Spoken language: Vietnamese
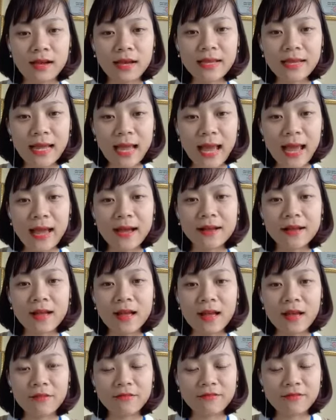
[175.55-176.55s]
khách hàng
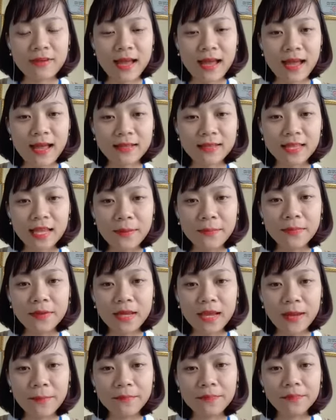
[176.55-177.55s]
và tìm
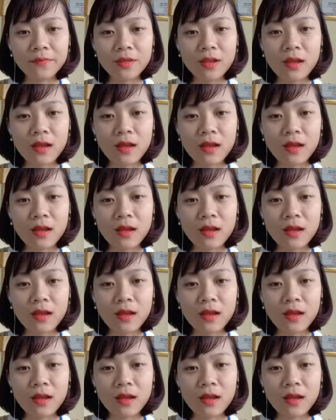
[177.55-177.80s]
kiếm